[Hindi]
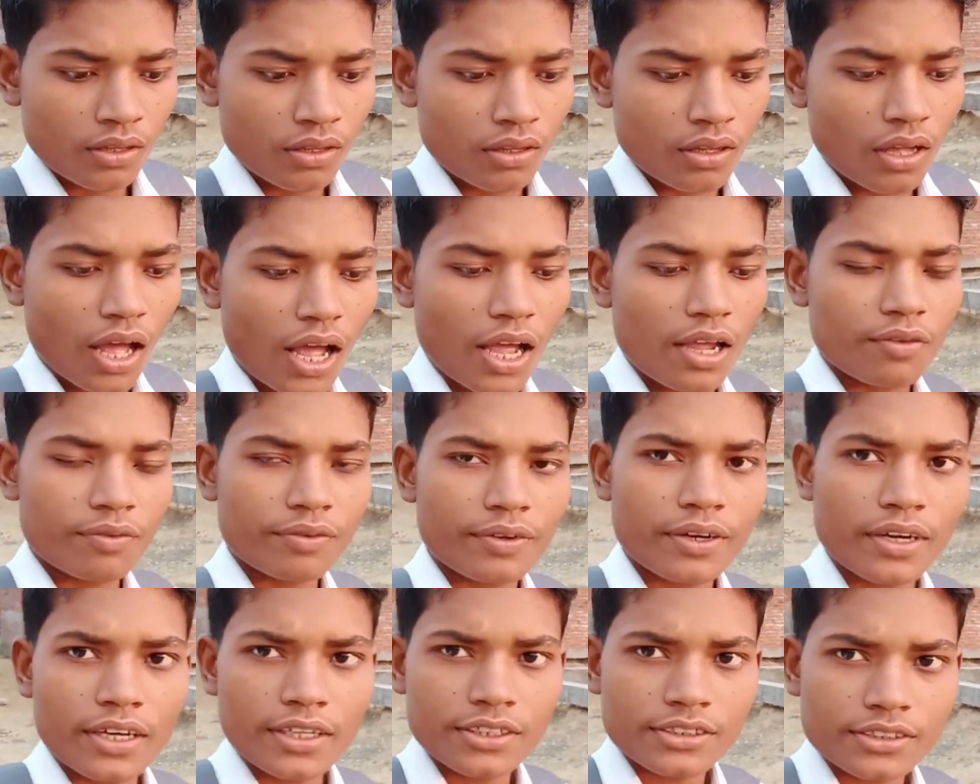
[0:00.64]
हाय
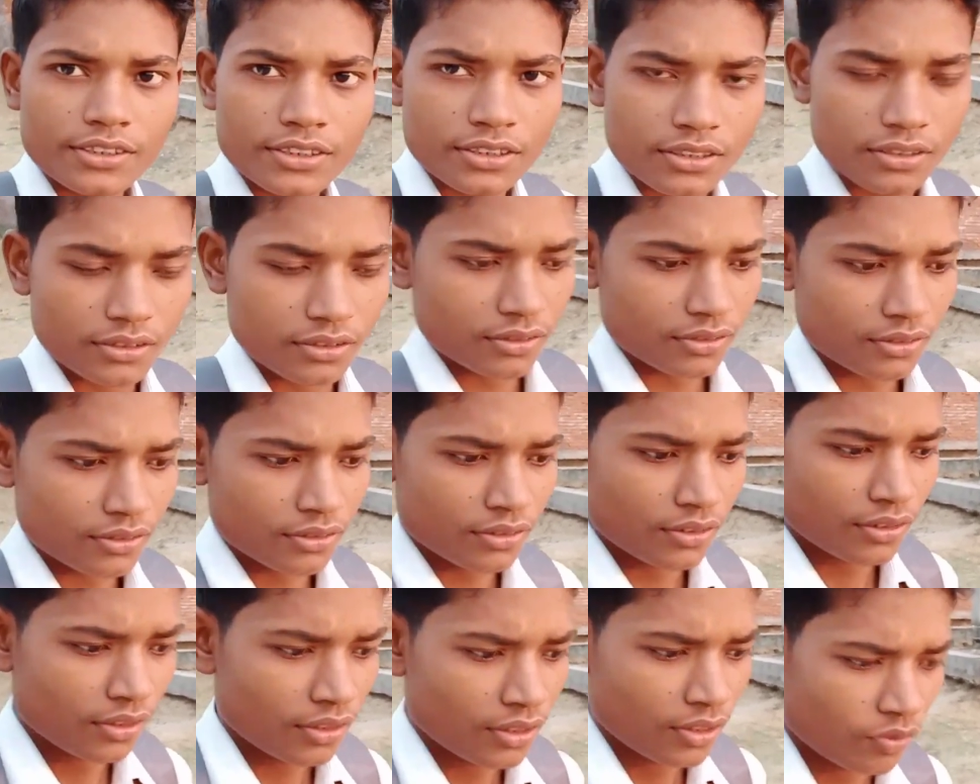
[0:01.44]
फ्रेंड्स
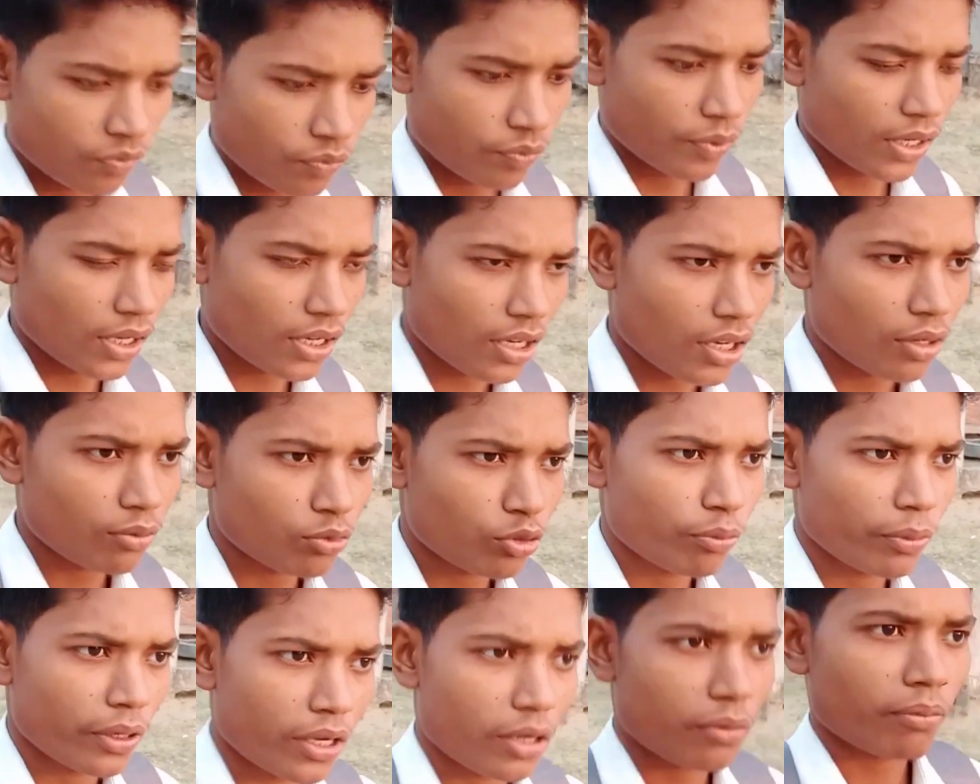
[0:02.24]
वेलकम
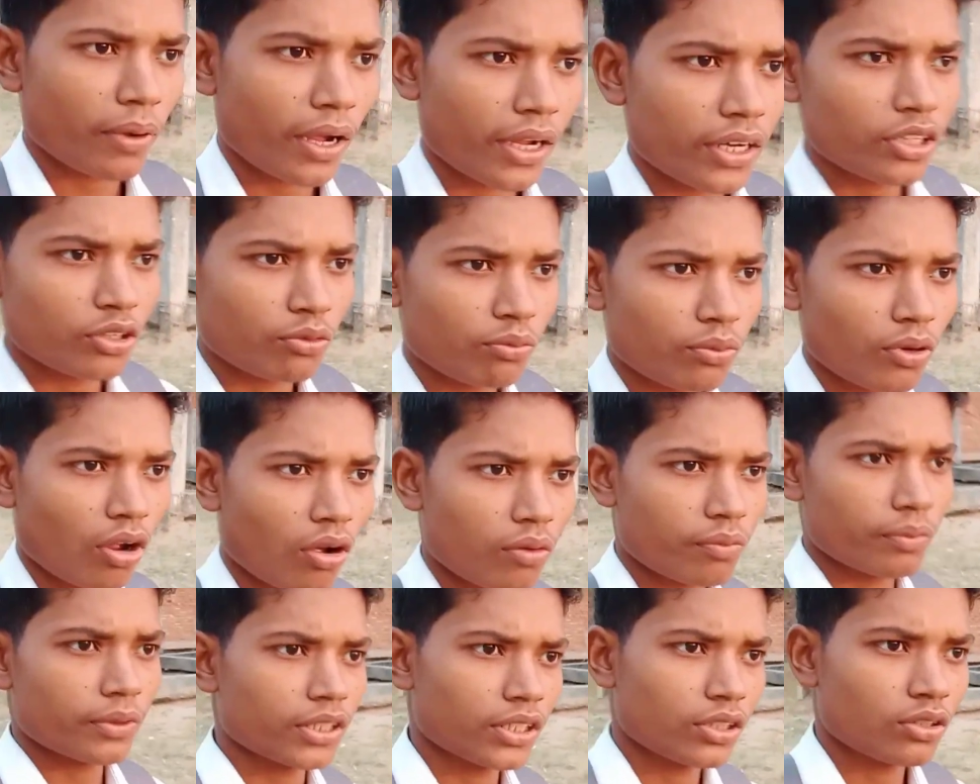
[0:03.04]
टू बैक माय न्यू
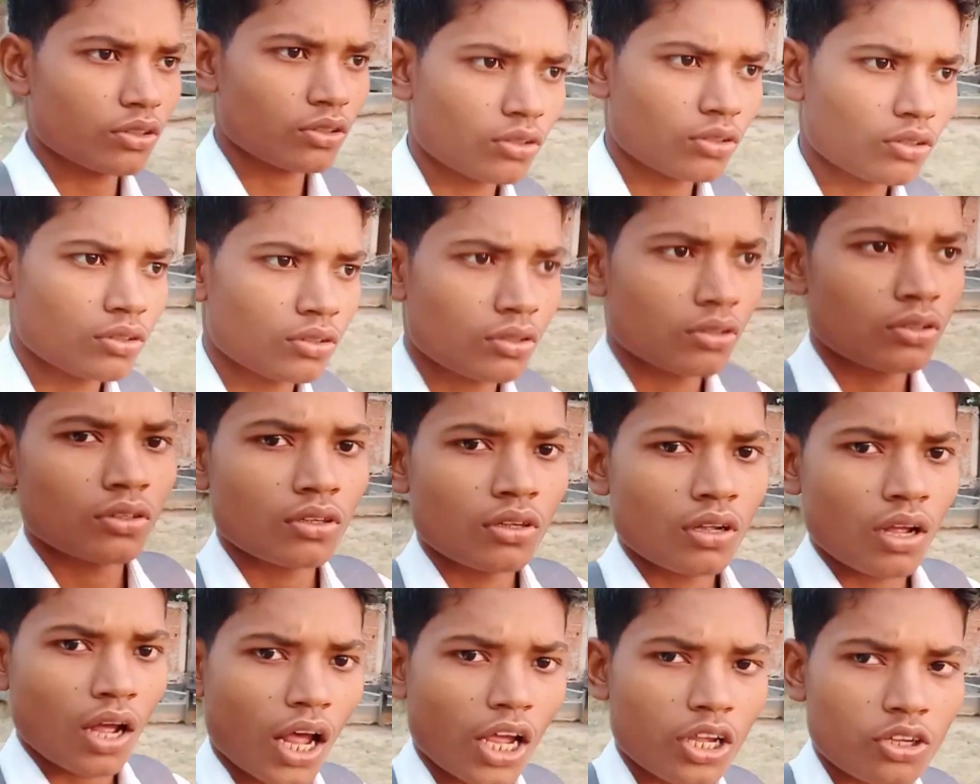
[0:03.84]
ब्लॉग वीडियो
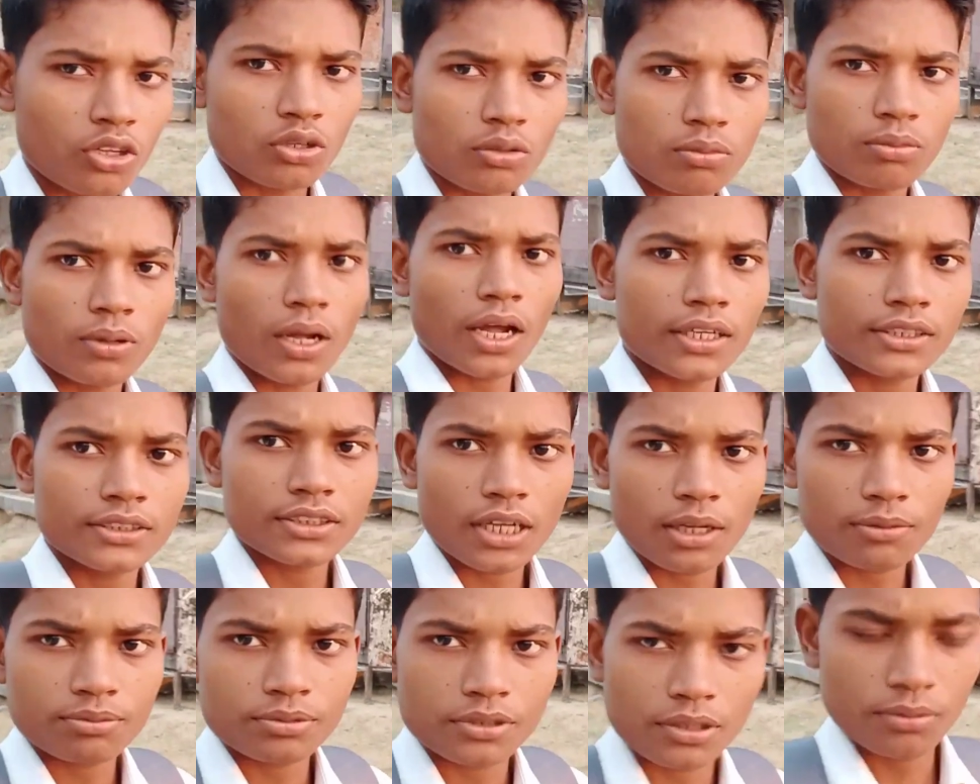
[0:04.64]
आई होप
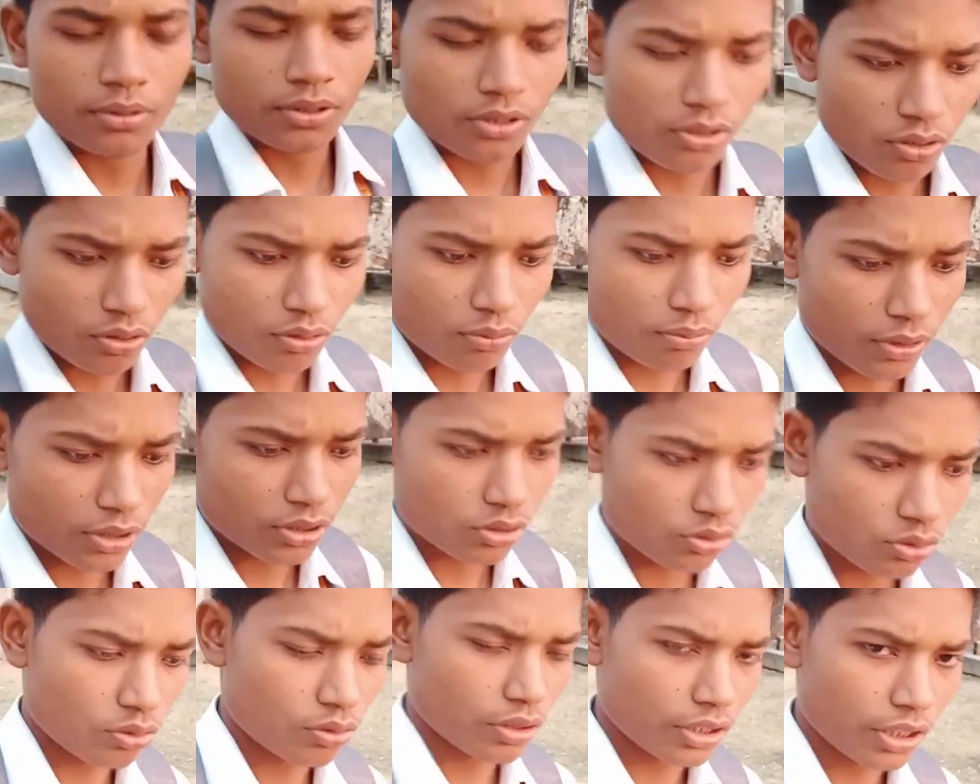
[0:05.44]
गाइस आप सभी लोग
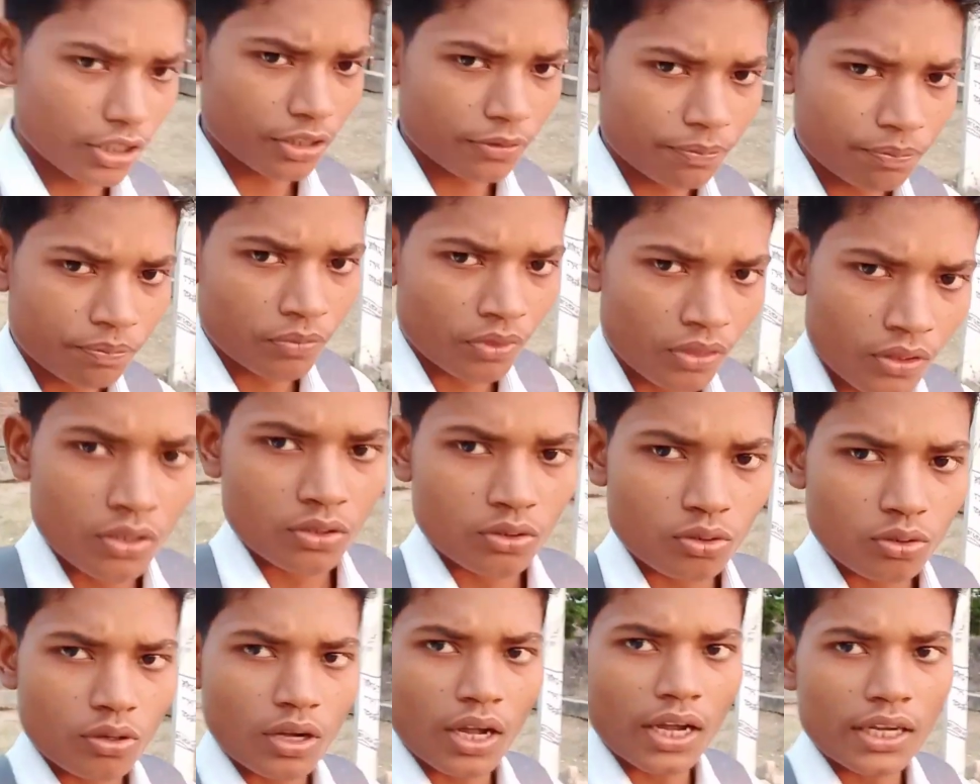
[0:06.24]
मस्त होंगे
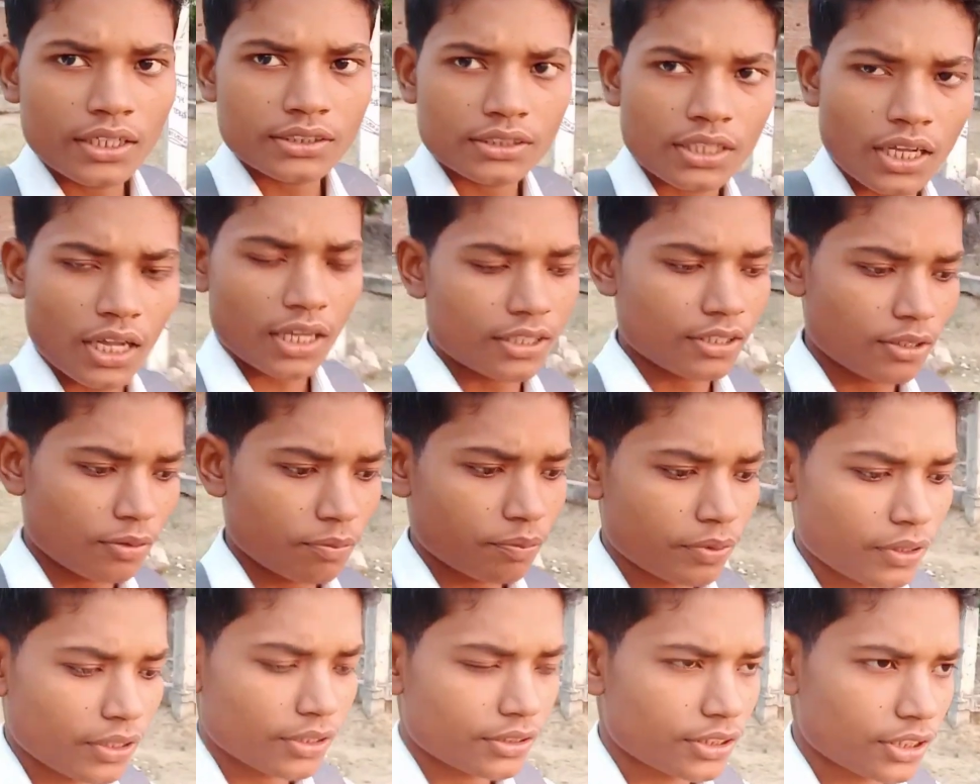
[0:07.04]
तो गाइस आज
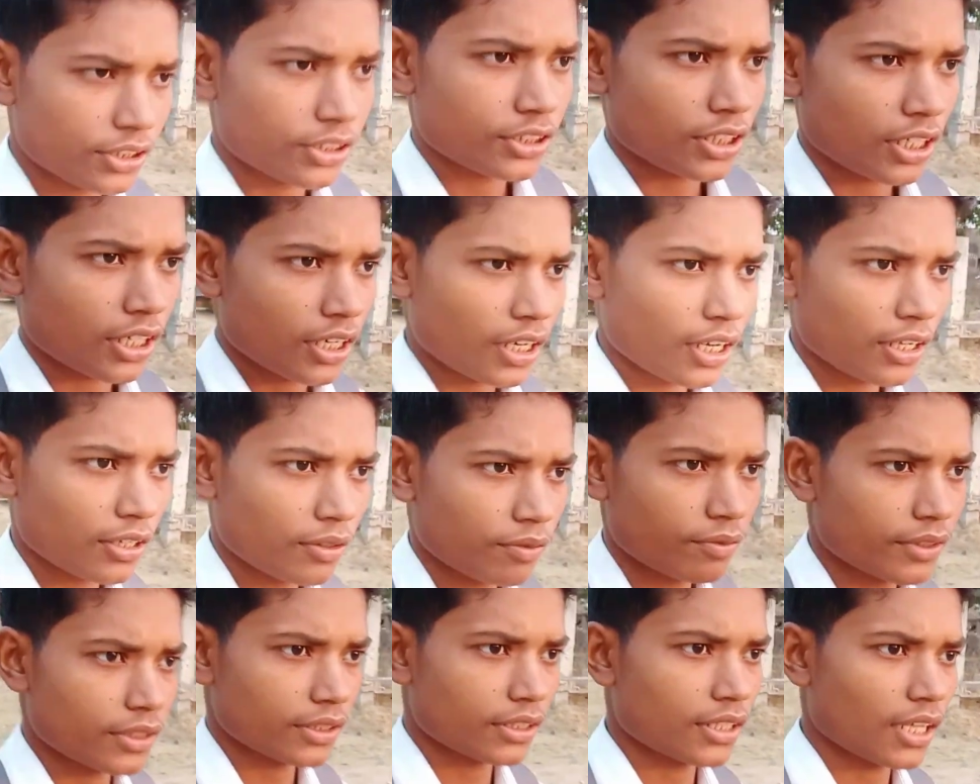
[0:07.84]
हम फिर से चल रहे
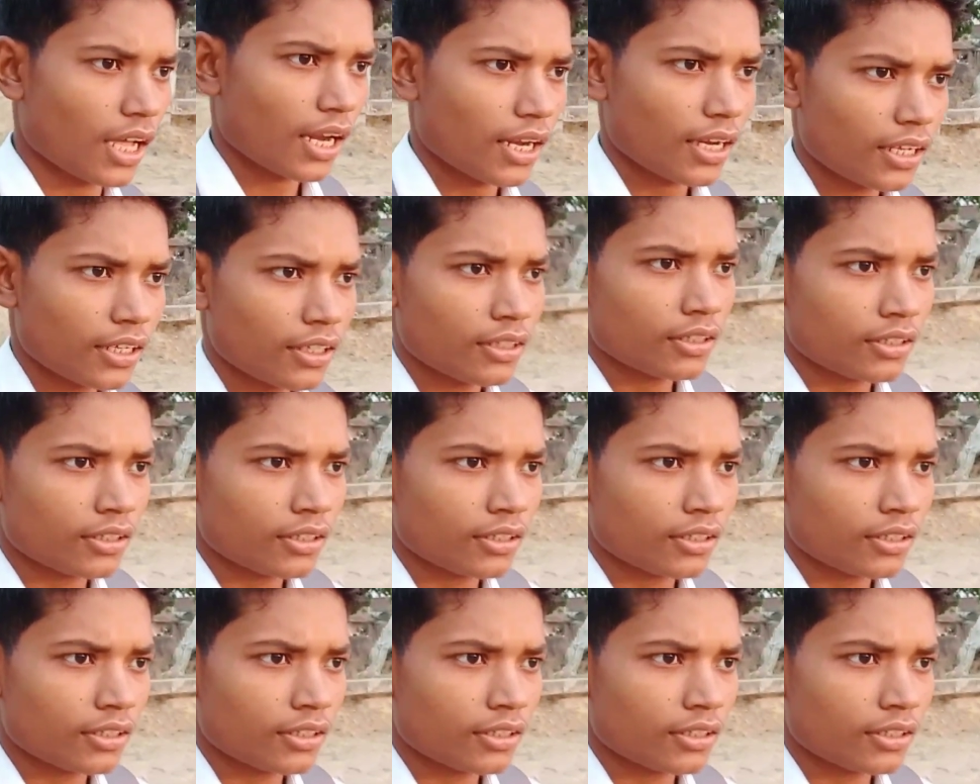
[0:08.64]
हैं विद्यालय